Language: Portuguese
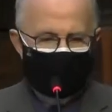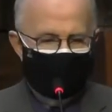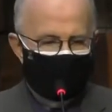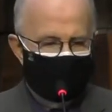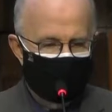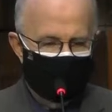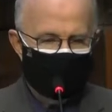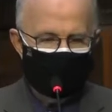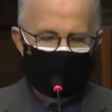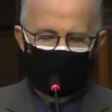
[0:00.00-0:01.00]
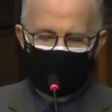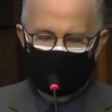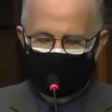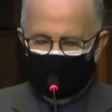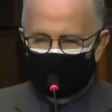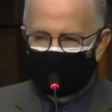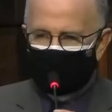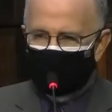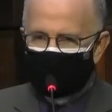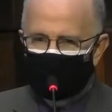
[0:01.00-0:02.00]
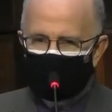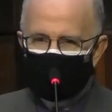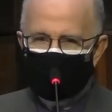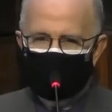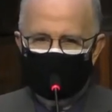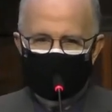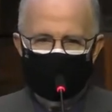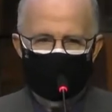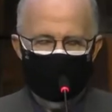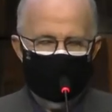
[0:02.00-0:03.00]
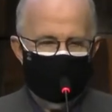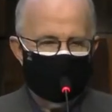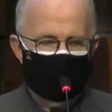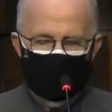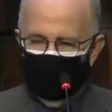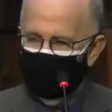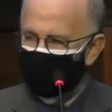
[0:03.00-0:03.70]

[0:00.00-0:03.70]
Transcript: demonstraram que esse tipo de política